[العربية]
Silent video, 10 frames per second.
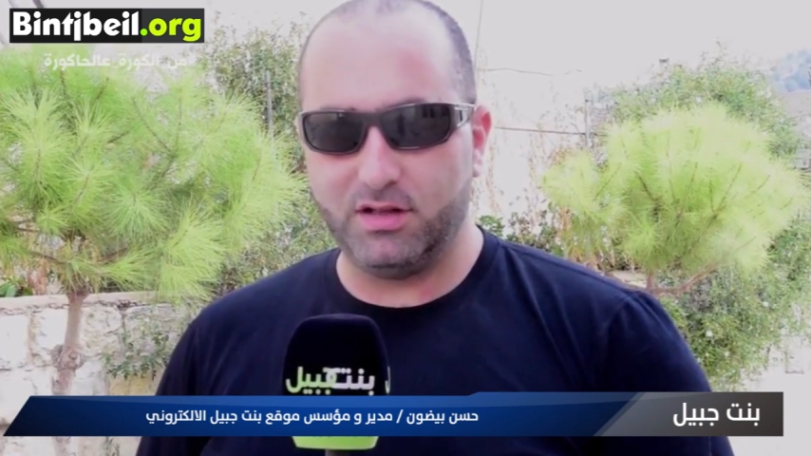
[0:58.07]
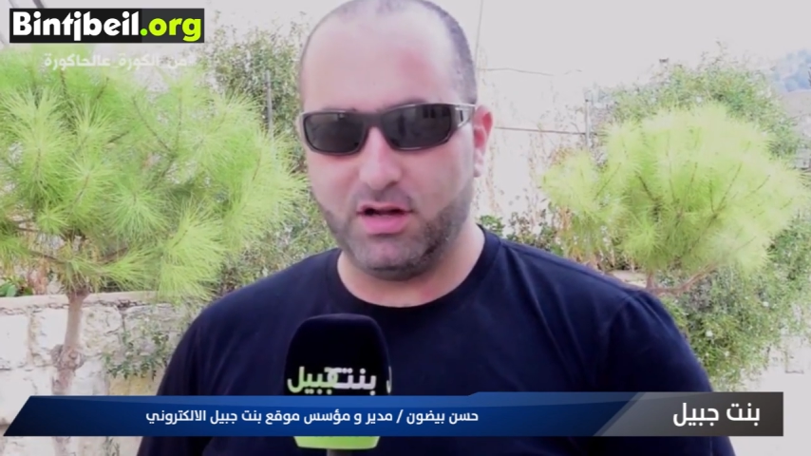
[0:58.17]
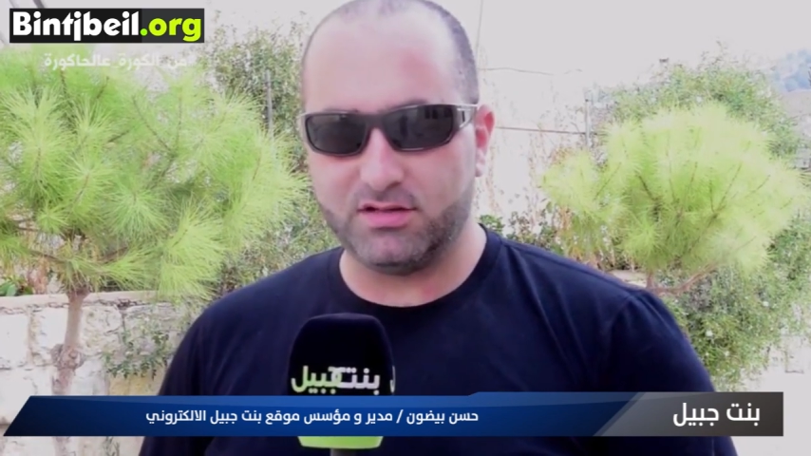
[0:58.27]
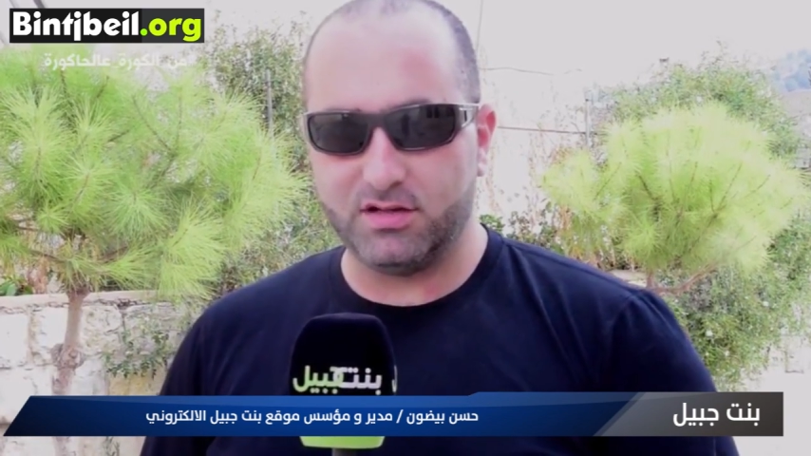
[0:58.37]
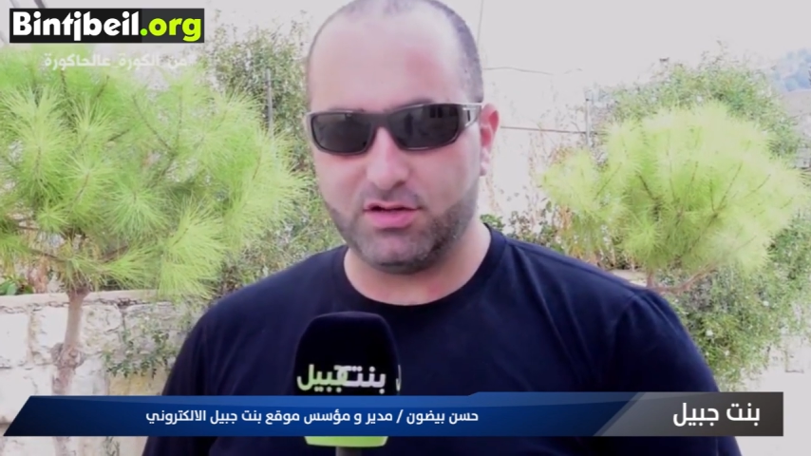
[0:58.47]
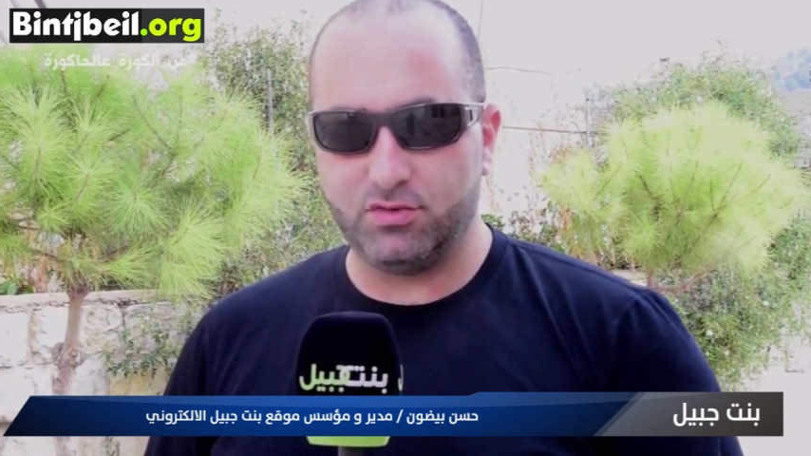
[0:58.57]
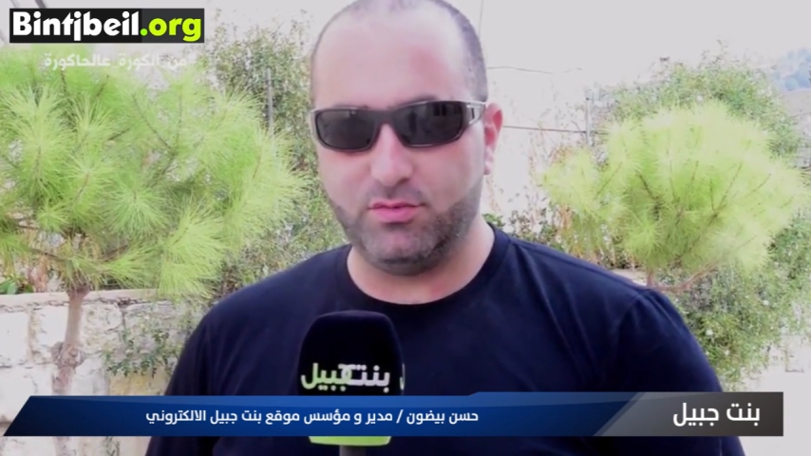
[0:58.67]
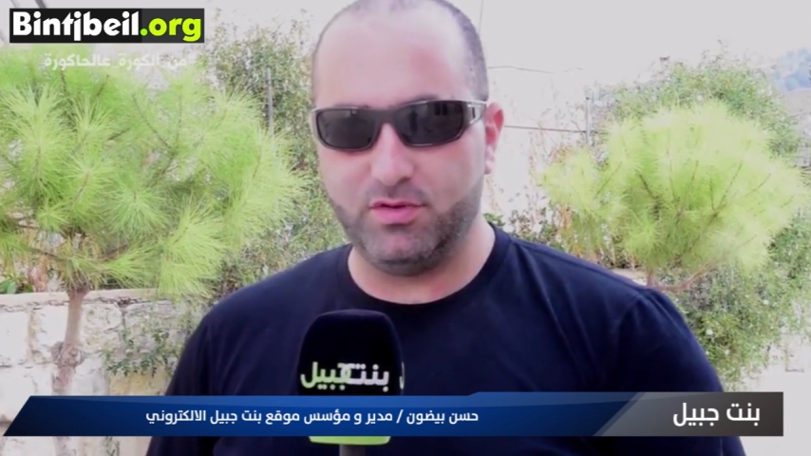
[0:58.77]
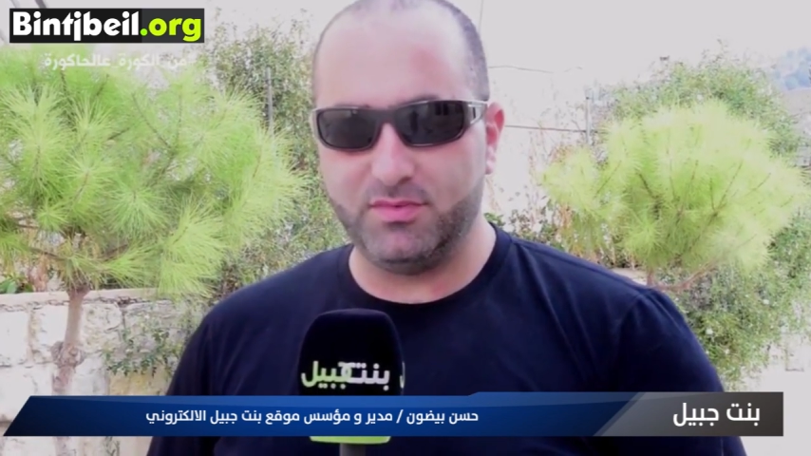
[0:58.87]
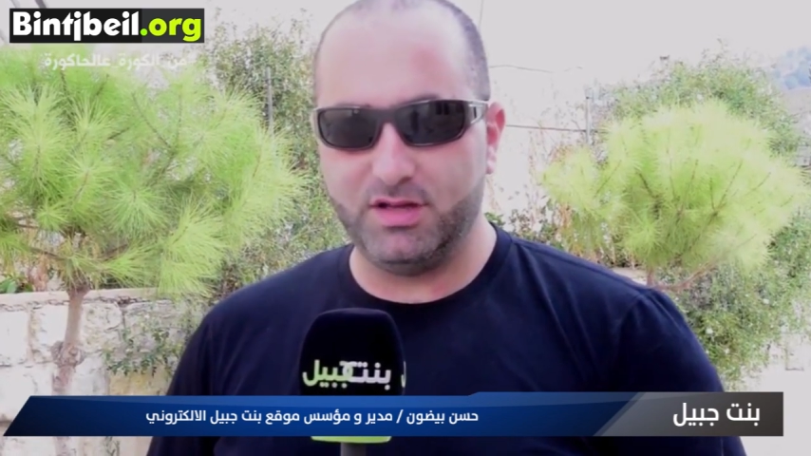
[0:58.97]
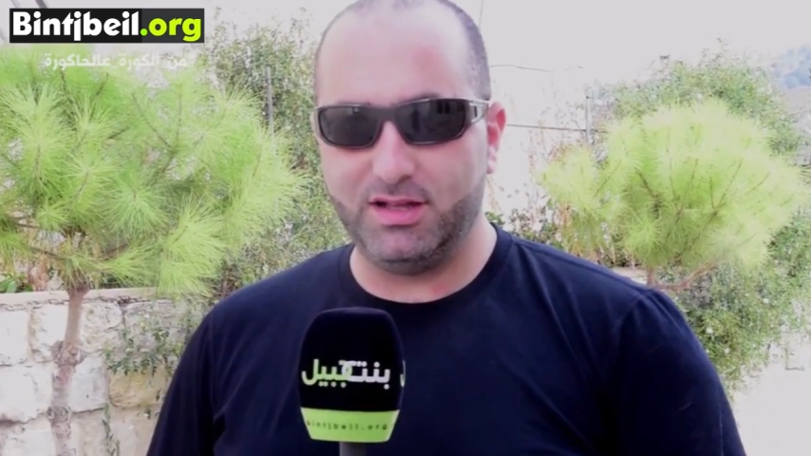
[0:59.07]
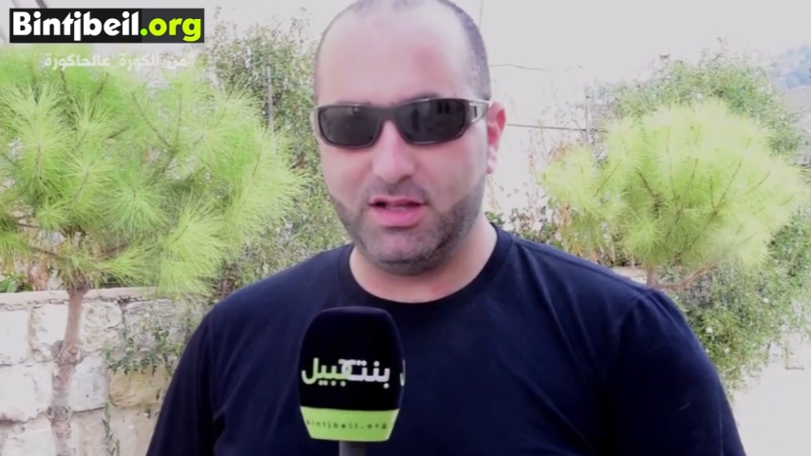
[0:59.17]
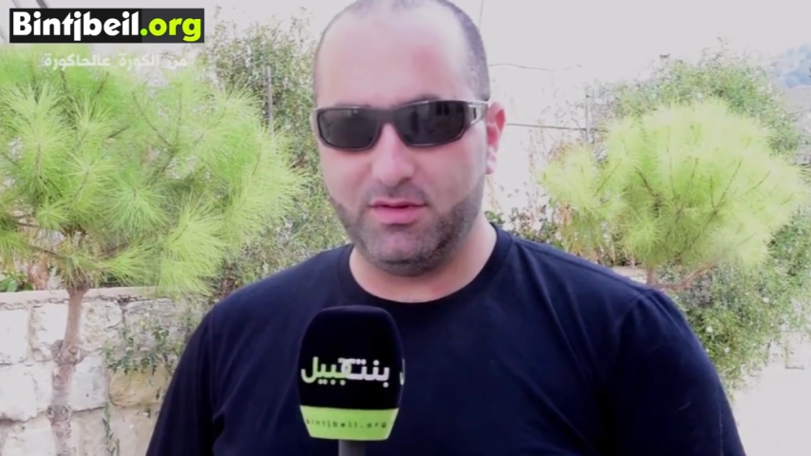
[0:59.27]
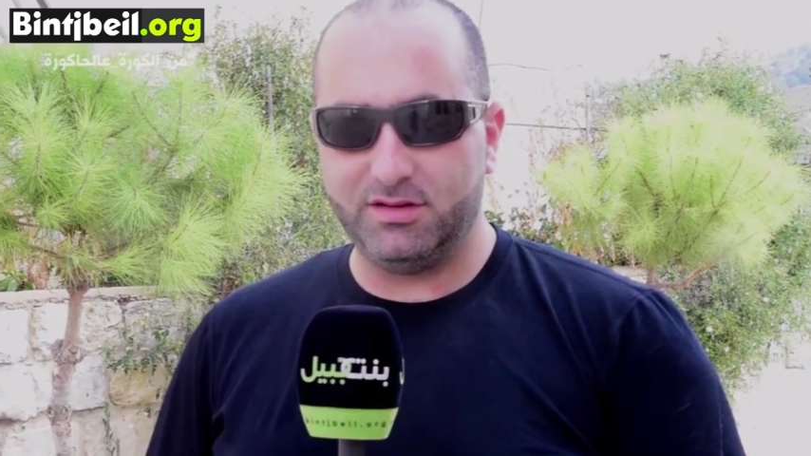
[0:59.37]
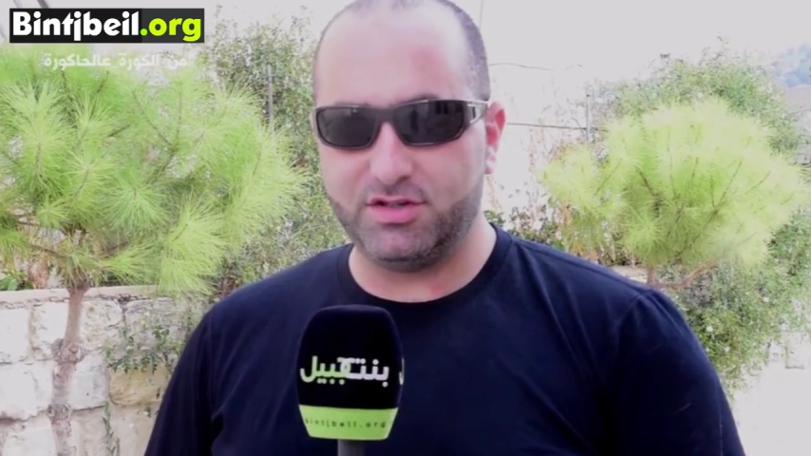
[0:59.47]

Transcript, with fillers: لأقصى جنوب لبنان لبنت